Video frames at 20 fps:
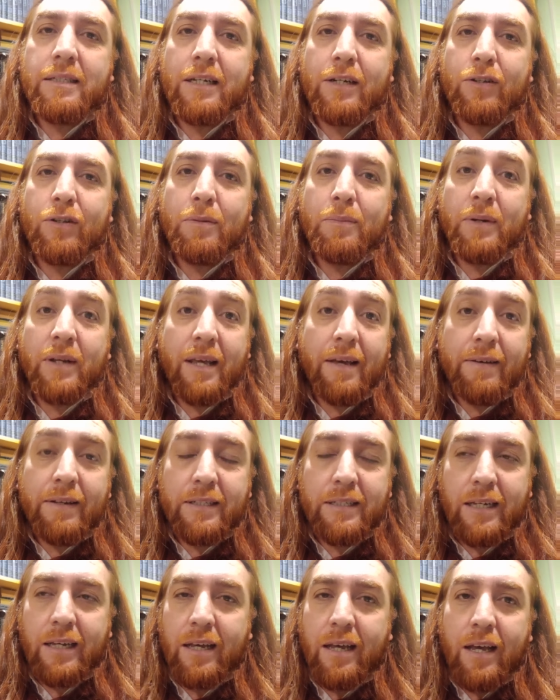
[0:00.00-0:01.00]
¿cierto? Porque a
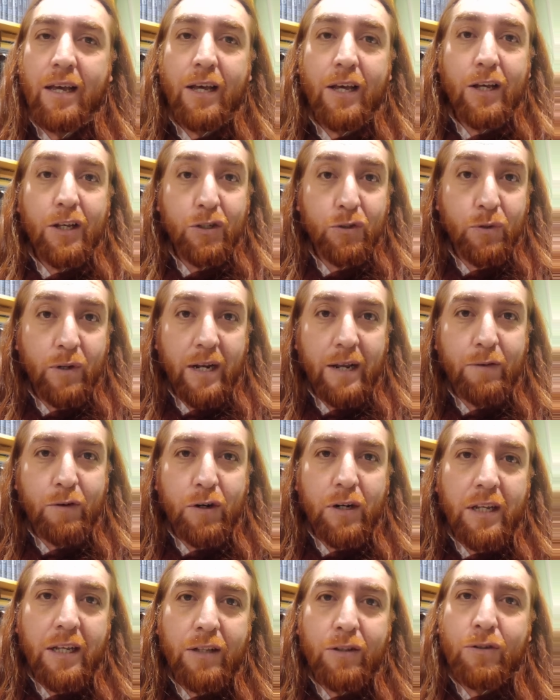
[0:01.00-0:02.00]
veces suena
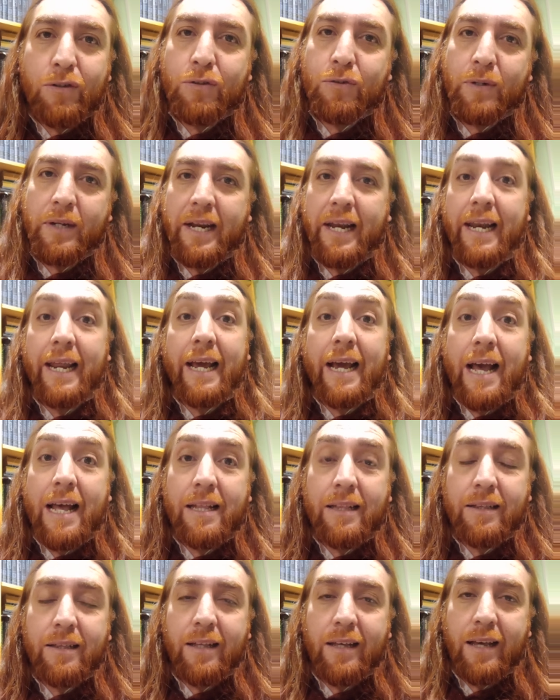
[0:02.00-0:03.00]
bonito, suena
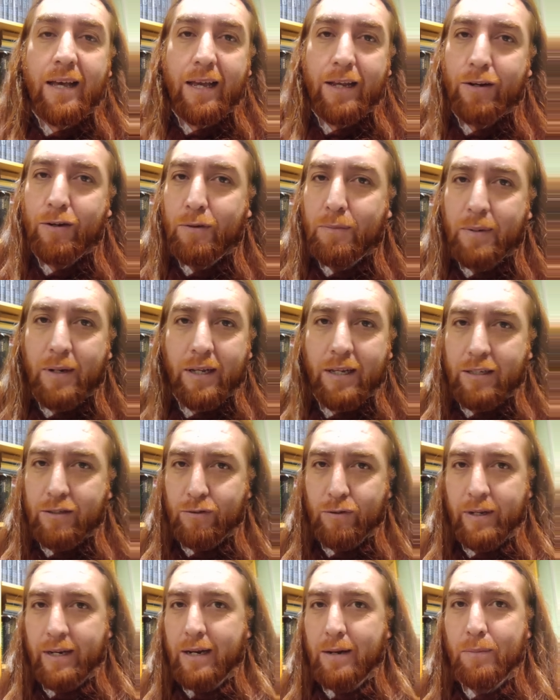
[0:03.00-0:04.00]
elegante, hay nombres que
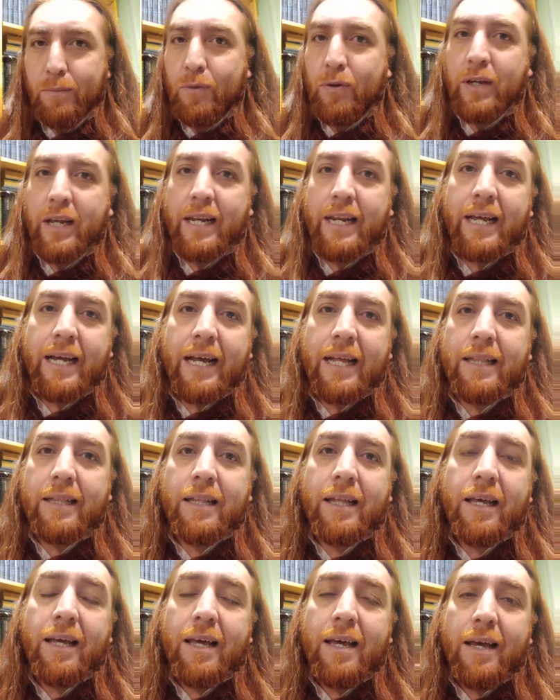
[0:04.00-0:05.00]
suenan muy
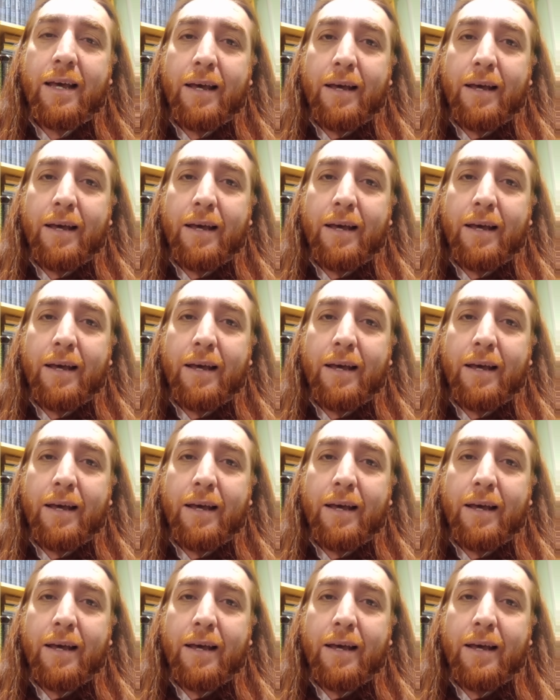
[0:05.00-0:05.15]
elegantes,